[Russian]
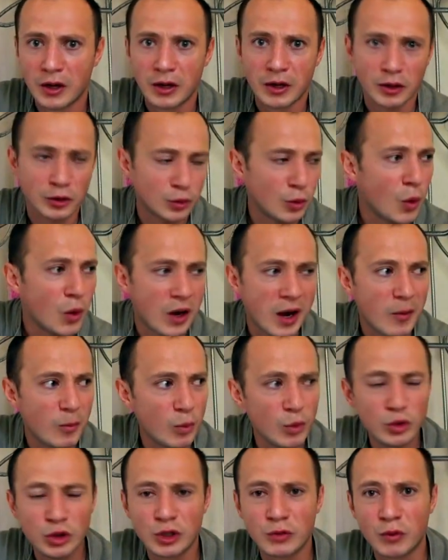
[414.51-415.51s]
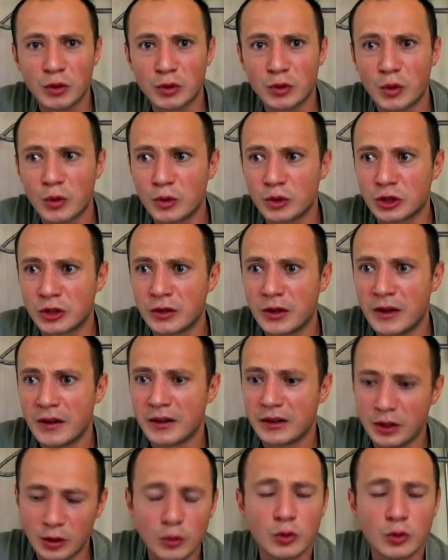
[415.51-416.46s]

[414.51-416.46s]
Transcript: Кто кому чего должен. Не